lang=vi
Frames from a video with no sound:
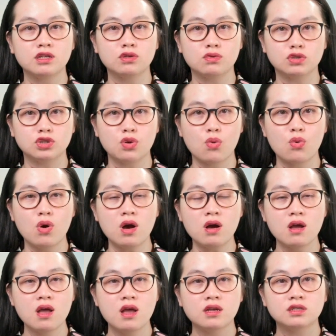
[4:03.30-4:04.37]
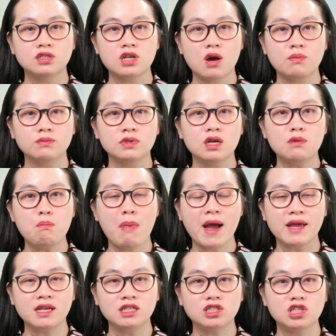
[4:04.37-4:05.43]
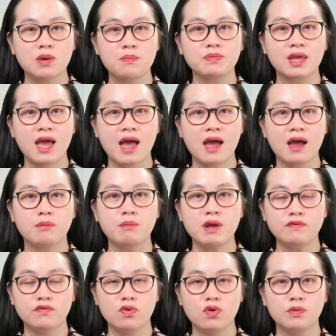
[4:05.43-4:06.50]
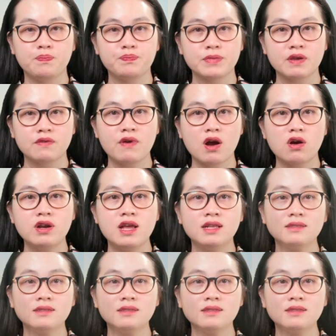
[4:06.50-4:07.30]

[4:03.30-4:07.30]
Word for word: của Trung Quốc, rộng tới 700.000 m2 và có đến